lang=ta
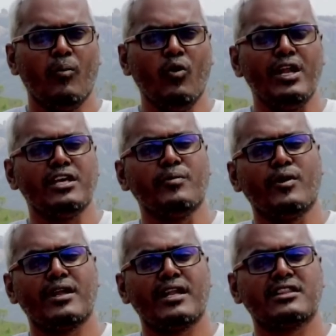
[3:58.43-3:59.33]
மூளைக்கு
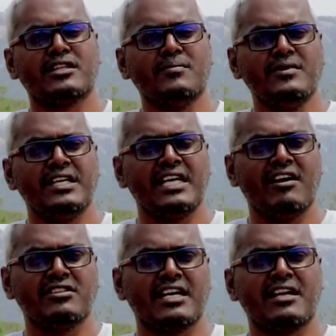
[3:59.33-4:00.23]
போகிற ரத்தம்
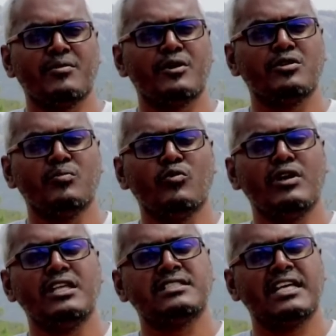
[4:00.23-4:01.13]
எங்கேயாவது தடைப்படுது
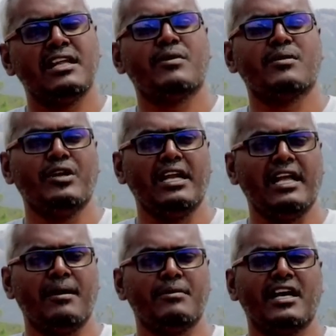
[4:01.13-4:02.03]
மூளை செயல்பட
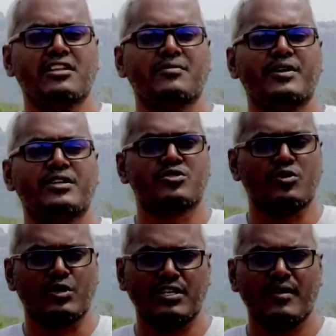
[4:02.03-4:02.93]
முடியலை அப்படின்னா அதுக்கு
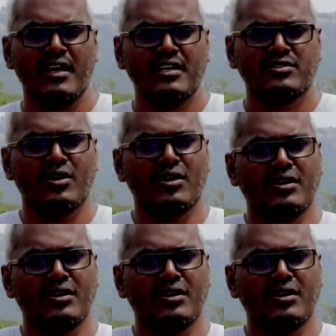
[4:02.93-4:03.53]
ஸ்ட்ரோக்கு ஸோ